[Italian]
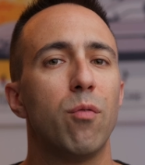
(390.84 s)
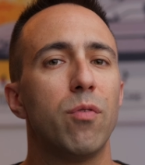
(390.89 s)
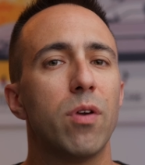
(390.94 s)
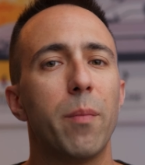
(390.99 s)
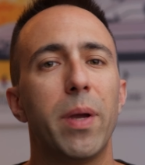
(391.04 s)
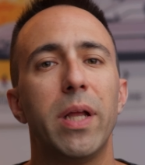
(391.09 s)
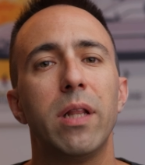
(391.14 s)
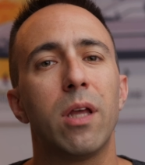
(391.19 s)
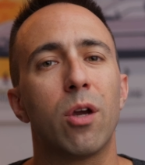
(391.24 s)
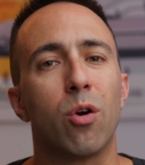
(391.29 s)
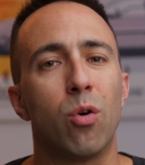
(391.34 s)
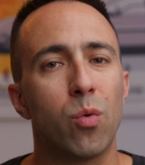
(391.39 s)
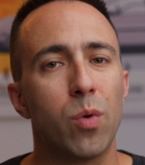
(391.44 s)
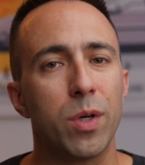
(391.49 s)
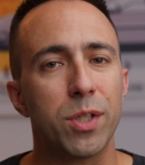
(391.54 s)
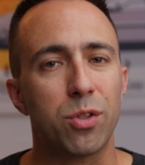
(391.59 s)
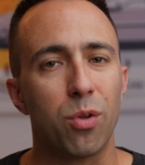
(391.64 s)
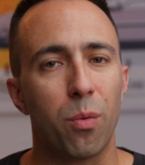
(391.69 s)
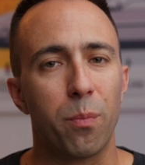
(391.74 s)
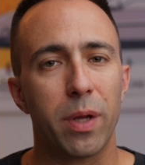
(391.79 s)
ovviamente con
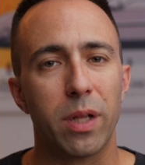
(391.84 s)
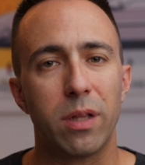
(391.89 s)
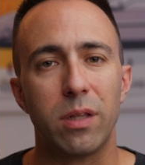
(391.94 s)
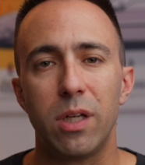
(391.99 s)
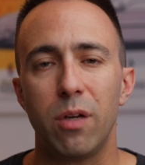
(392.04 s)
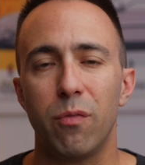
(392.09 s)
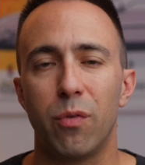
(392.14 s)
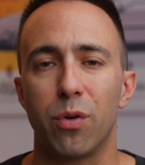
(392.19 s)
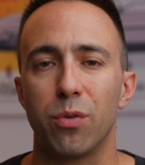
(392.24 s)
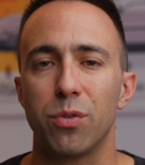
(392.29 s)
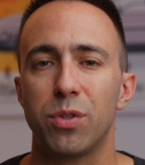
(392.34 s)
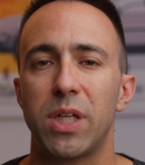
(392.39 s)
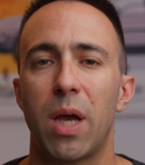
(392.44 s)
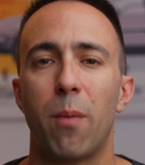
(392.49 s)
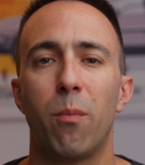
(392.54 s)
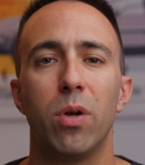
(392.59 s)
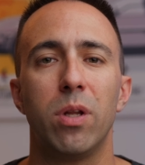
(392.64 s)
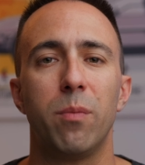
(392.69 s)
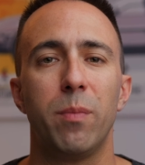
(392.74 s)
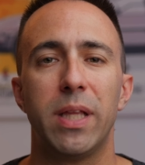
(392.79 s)
questo obiettivo non
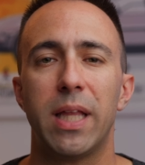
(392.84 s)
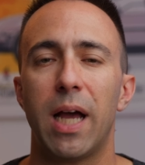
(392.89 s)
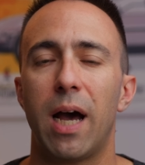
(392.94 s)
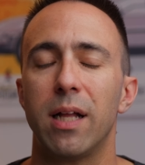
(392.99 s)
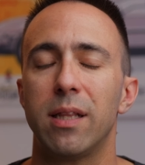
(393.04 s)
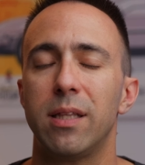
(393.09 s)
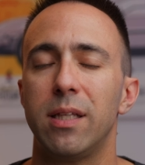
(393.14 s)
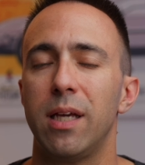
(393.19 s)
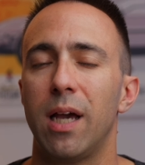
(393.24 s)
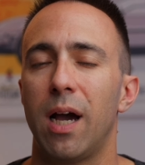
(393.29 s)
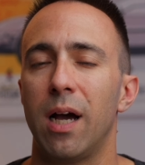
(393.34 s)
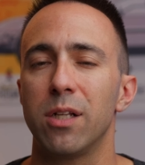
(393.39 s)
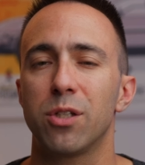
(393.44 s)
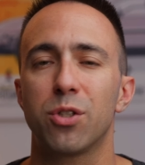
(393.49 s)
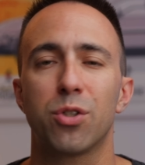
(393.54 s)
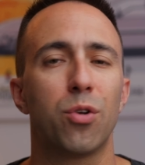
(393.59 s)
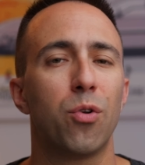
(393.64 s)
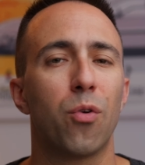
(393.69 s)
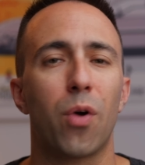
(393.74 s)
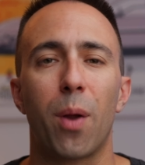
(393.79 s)
siamo limitati al
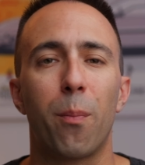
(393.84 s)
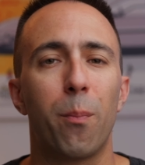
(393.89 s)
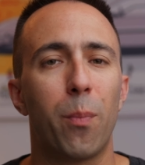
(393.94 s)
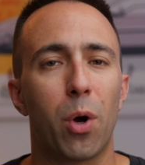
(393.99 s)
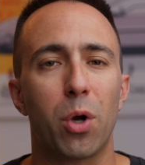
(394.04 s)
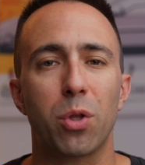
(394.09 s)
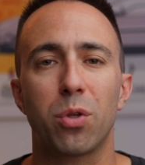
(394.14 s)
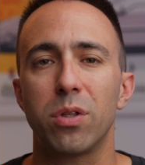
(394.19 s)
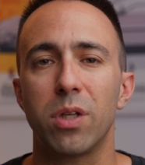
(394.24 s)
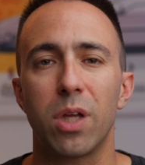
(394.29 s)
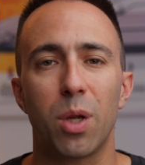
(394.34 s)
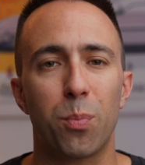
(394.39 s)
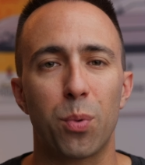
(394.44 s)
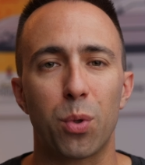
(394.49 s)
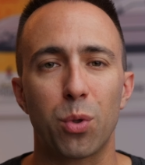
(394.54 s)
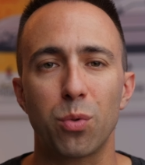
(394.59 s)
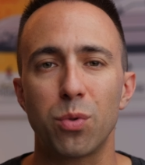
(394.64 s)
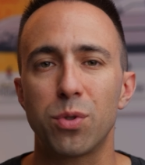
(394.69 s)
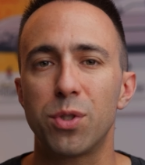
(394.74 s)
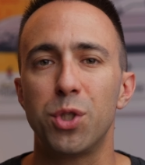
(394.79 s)
solo rapporto di
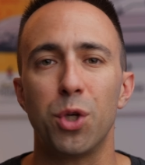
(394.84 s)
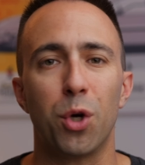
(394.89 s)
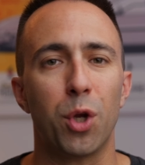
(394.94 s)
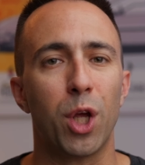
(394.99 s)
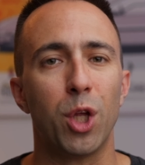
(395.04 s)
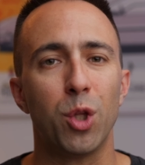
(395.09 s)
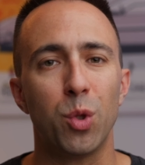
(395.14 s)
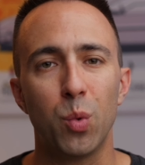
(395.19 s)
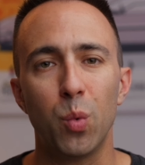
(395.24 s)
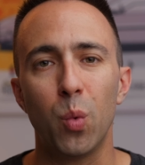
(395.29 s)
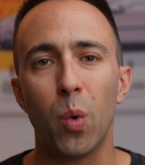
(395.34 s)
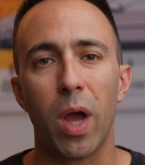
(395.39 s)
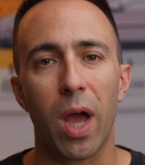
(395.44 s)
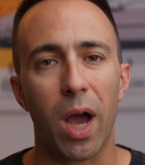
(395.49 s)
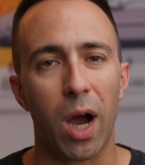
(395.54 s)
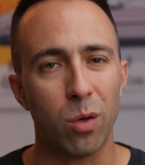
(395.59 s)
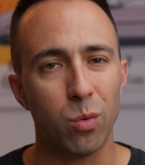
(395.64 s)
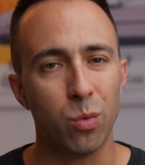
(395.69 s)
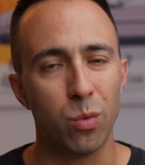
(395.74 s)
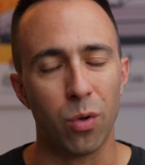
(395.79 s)
riproduzione 2
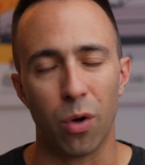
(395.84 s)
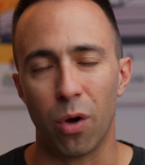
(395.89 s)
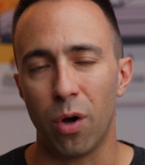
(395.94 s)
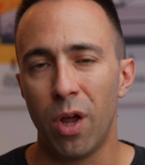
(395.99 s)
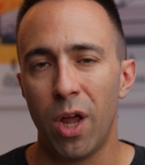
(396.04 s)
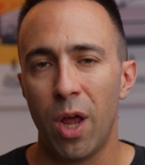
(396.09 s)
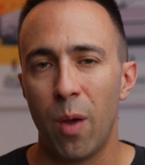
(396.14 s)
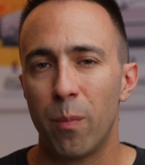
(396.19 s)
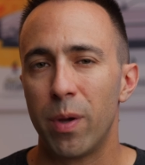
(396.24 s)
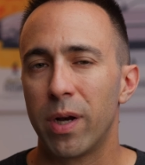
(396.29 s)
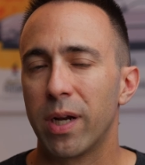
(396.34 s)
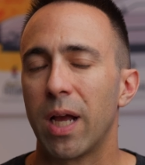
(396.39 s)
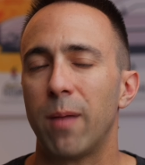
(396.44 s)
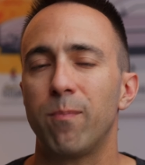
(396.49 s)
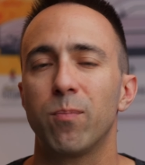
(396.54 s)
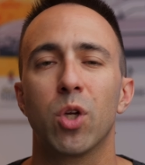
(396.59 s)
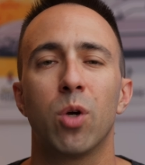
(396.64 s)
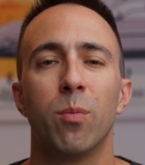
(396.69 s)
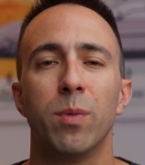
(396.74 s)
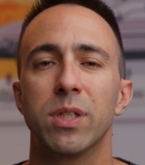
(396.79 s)
a 1
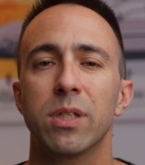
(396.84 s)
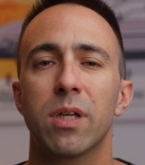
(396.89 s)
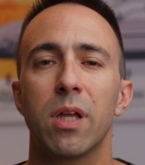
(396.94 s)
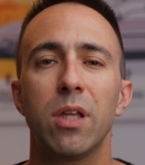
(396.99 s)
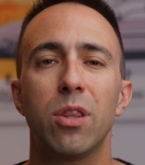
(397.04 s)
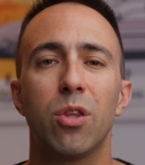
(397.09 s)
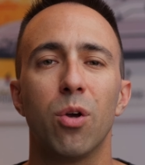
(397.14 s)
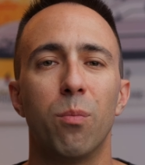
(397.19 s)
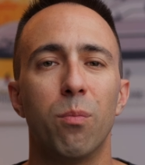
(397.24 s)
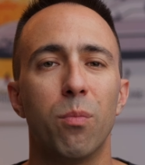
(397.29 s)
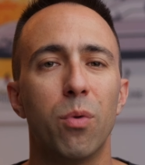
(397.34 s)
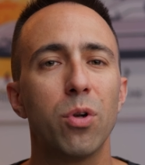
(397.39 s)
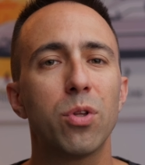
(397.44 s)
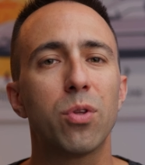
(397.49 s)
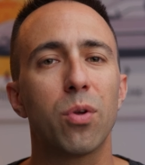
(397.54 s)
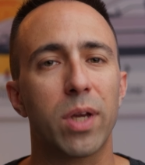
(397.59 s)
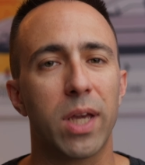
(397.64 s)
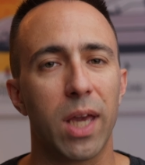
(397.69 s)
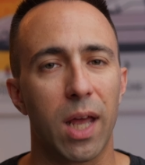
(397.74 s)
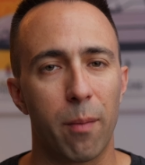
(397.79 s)
perché come scritto
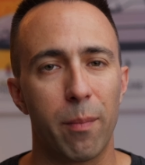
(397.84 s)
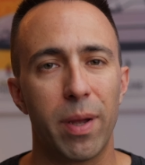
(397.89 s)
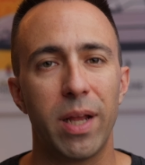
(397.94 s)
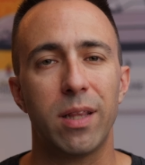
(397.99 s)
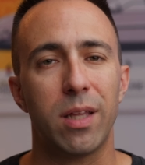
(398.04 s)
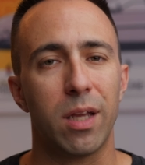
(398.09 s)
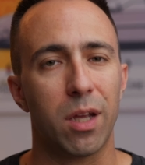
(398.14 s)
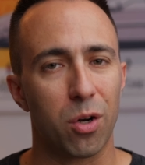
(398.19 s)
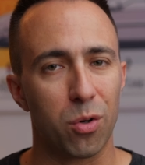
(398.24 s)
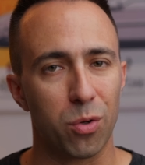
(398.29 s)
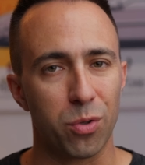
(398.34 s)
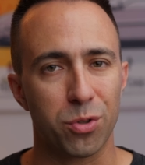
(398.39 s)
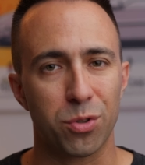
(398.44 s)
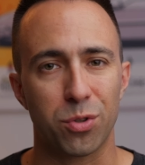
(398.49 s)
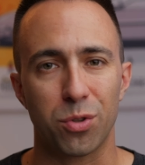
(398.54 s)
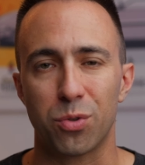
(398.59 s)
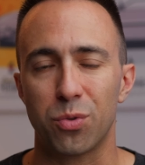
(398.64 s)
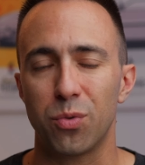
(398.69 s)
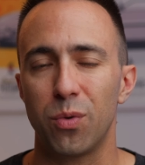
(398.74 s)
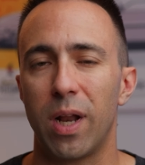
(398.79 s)
molto chiaramente leggermente in
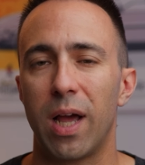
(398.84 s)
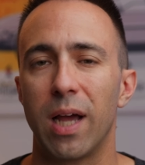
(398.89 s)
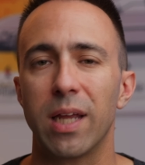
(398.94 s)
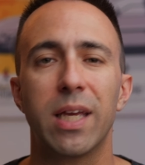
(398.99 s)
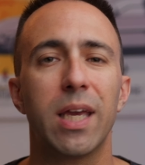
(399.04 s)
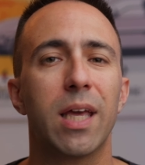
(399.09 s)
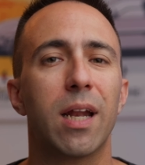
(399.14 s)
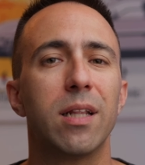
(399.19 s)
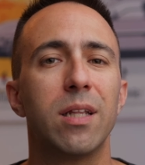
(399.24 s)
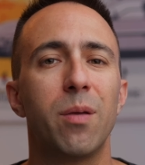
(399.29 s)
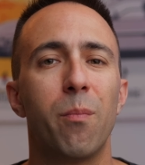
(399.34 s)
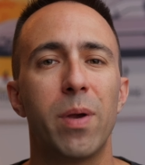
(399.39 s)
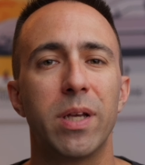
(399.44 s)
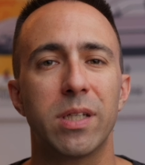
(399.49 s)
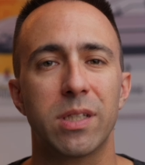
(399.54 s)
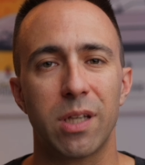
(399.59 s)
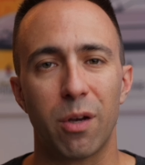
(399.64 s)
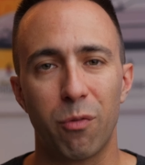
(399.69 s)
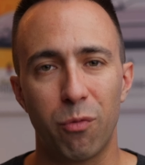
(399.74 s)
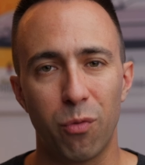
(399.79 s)
rosso sulla ghiera di messa a